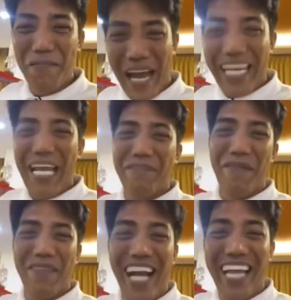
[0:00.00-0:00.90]
Para
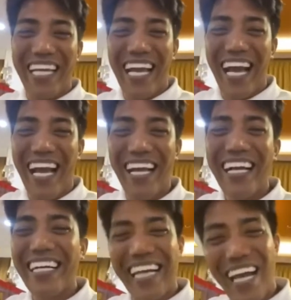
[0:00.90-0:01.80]
ipamigay, ha?
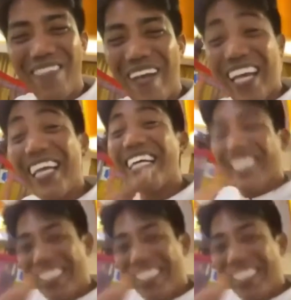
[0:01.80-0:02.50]
Grabe.